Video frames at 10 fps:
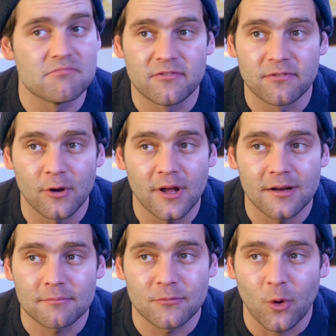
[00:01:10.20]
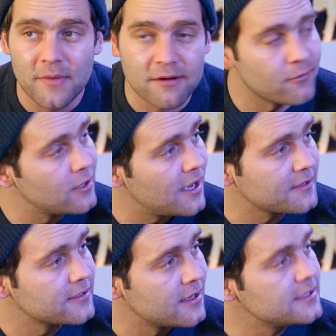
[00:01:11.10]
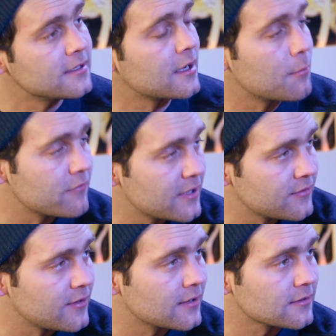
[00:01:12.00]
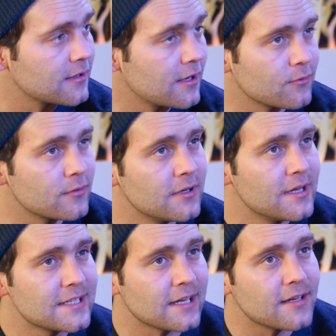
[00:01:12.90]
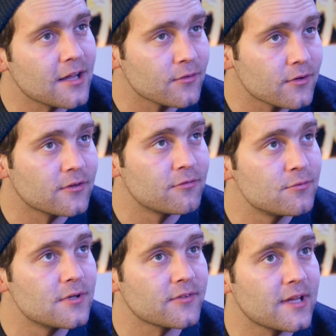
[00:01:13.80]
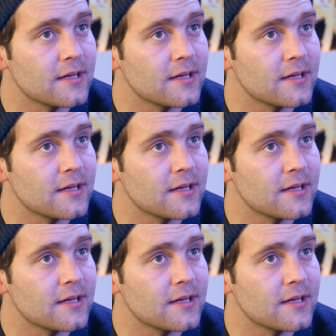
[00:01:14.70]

voller, noch mehr voller Adrenalin, kann man vielleicht sagen. Also ich hatte da so das Gefühl, dass